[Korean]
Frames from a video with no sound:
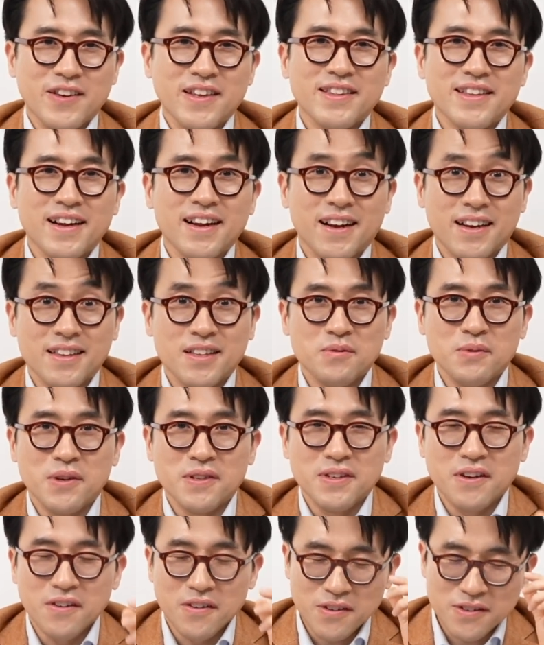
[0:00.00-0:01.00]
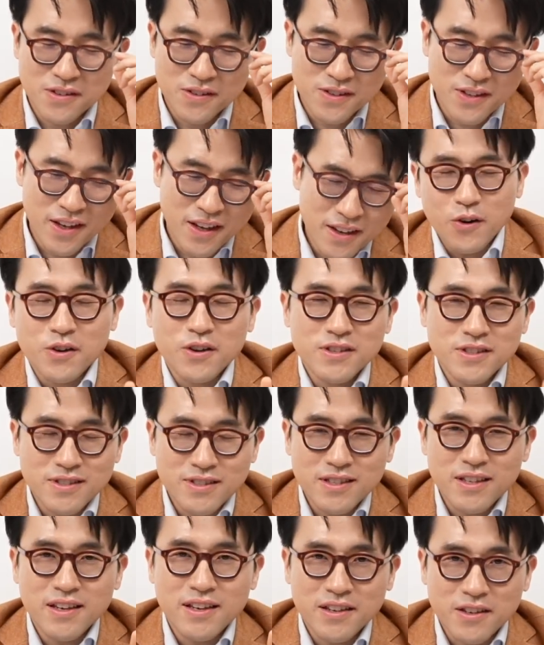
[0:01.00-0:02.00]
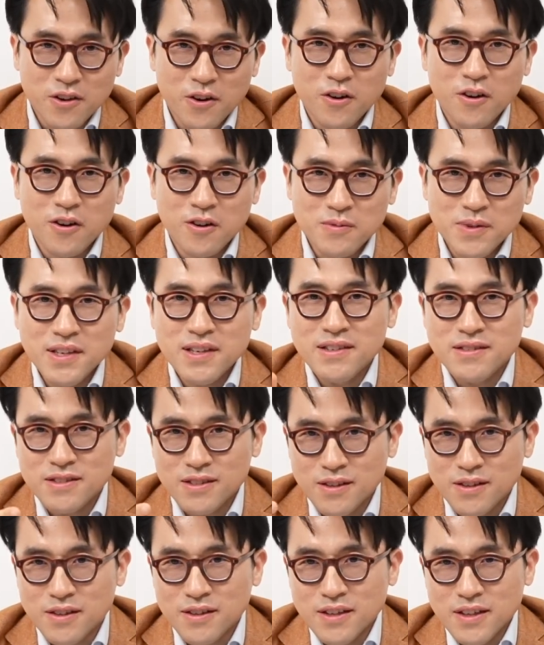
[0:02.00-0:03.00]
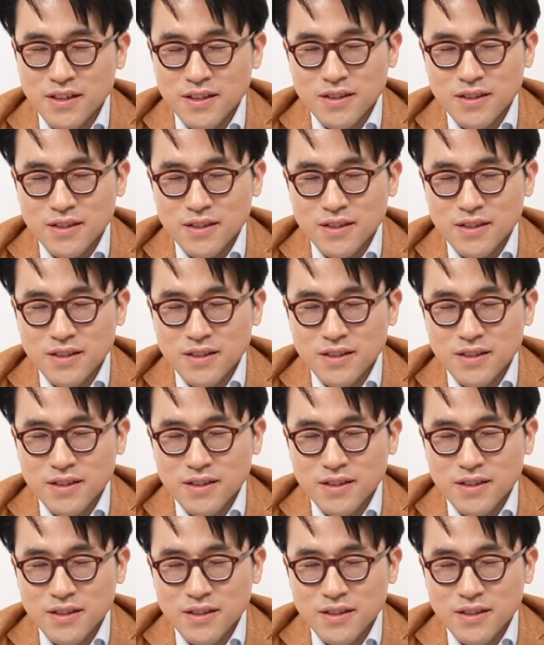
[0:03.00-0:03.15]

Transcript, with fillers: 옛날 같으면요. 그런데 어렸을 때의 경험이 이제